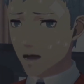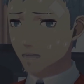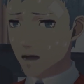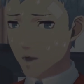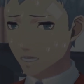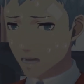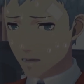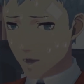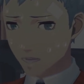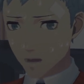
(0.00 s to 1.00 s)
that matters is
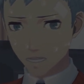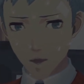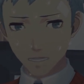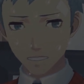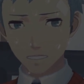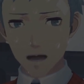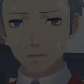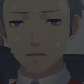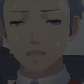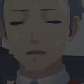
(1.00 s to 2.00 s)
that when we're doing it,
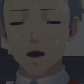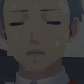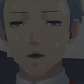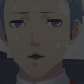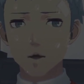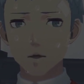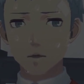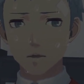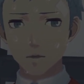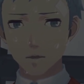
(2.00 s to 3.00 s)
I'm thinking about you
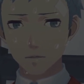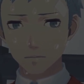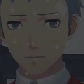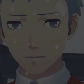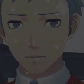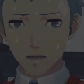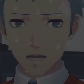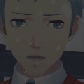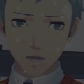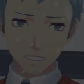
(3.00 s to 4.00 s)

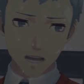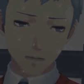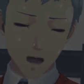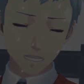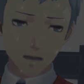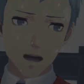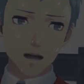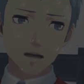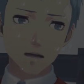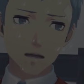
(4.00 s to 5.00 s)
and you're thinking about
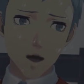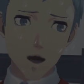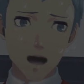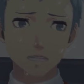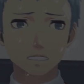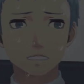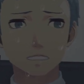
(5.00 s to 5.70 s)
me, right?